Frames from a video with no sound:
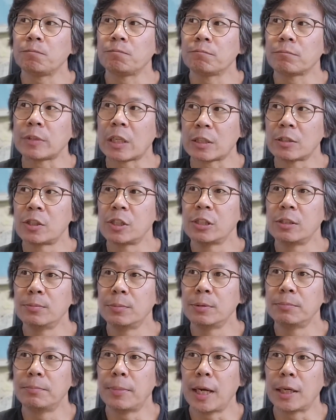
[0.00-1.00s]

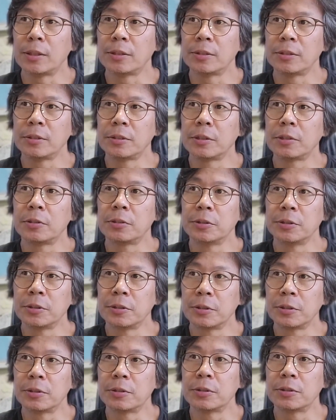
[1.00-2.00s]
지금은 많은 그런
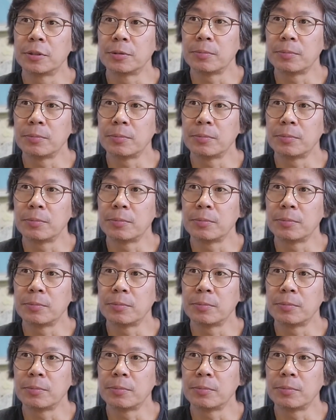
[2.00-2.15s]
것들을